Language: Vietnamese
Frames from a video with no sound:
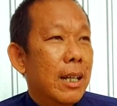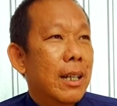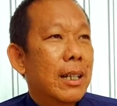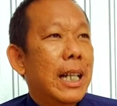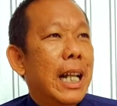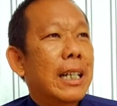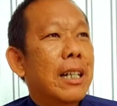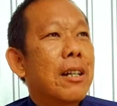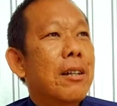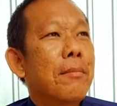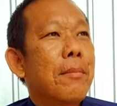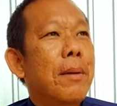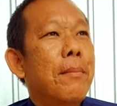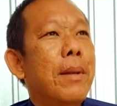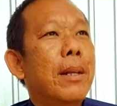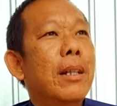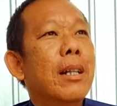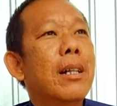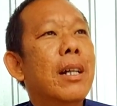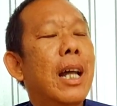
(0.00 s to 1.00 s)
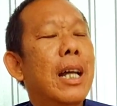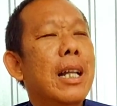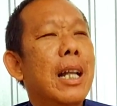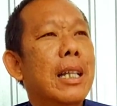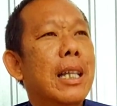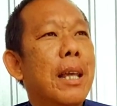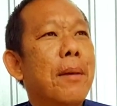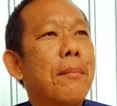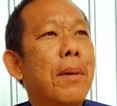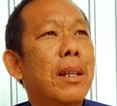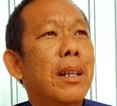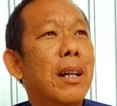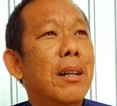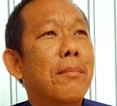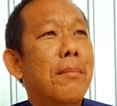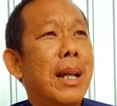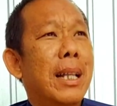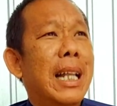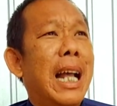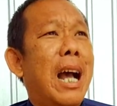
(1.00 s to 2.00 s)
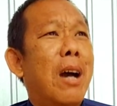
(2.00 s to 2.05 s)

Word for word: người ta thương mình mình thương lại là chuyện bình thường mà người